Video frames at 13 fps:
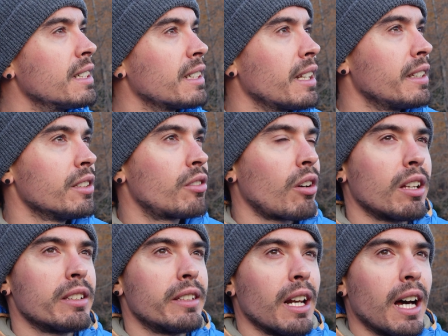da dietro
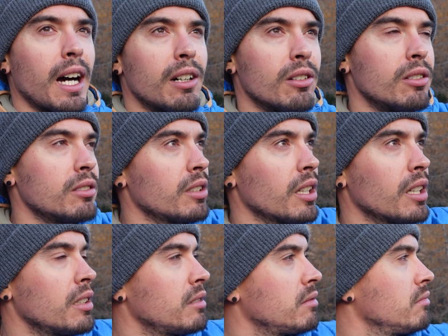l'antelao. C'è
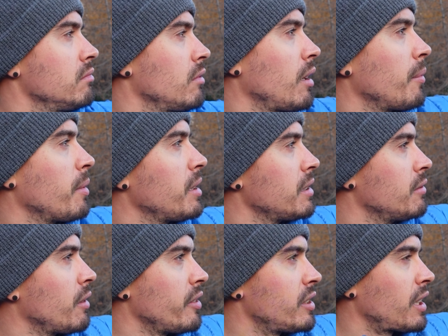cioè, una,
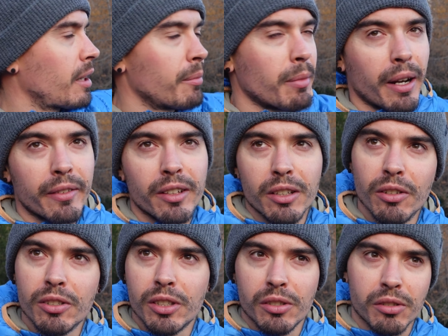una vista che è
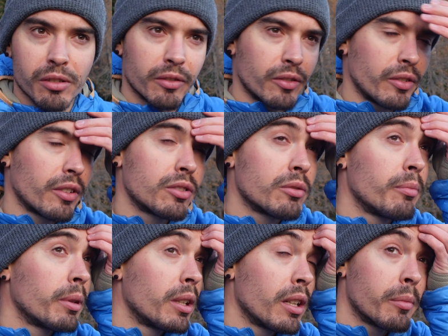meravigliosa. Adesso vi faccio un
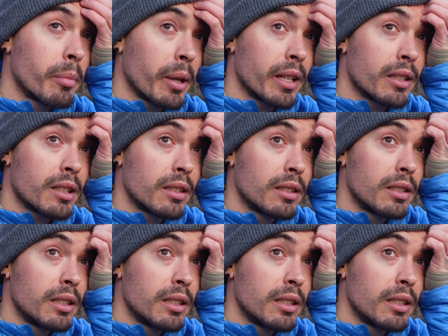po' di riprese.